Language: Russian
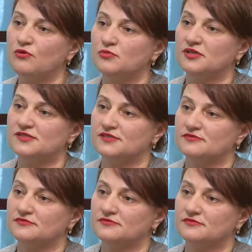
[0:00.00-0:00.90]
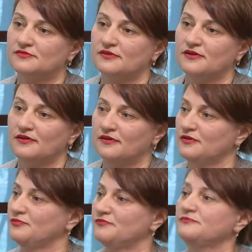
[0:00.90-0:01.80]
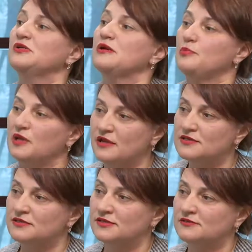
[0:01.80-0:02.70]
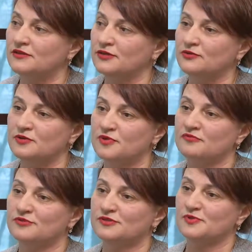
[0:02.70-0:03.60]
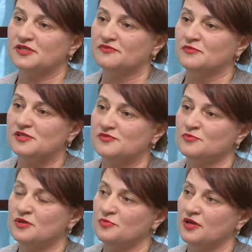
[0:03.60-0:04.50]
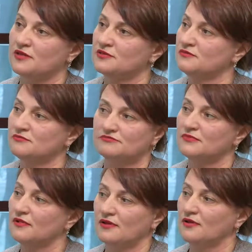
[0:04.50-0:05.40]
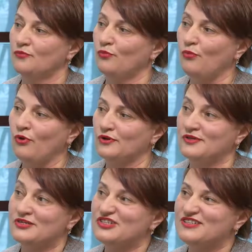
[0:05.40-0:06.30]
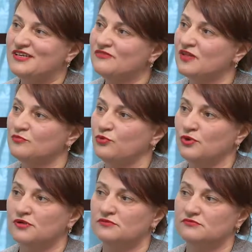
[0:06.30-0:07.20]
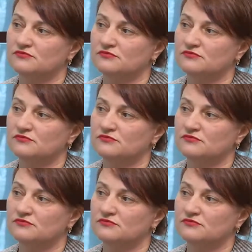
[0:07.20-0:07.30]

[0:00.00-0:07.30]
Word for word: комплексов, мероприятия отделы, которые проводят спортивно-массовые мероприятия, ну, ежедневно более,